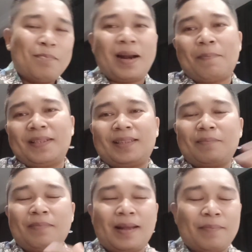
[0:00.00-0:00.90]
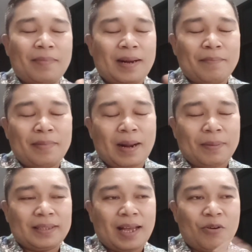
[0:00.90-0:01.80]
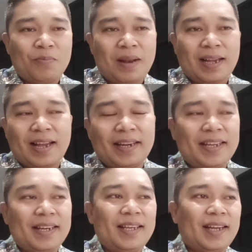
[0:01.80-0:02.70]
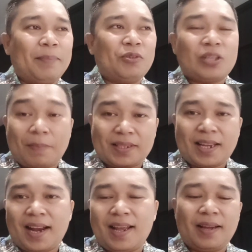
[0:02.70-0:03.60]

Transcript: Berapa berapa tahun belakangan ini kripto sampai sekarang